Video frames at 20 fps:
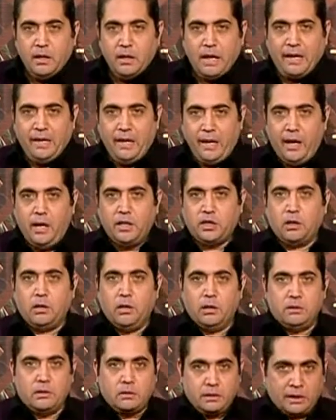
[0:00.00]
الحها عشان
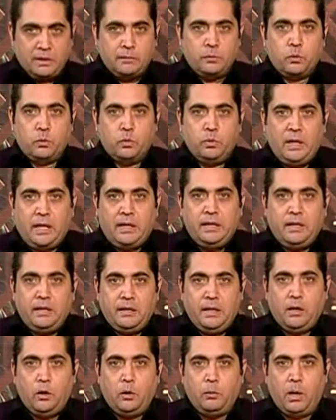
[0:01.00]
خاطر انا موجود على
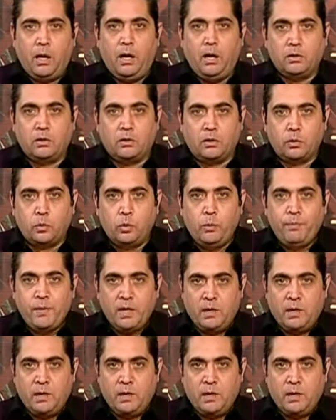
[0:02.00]
الهواء مع حضراتكم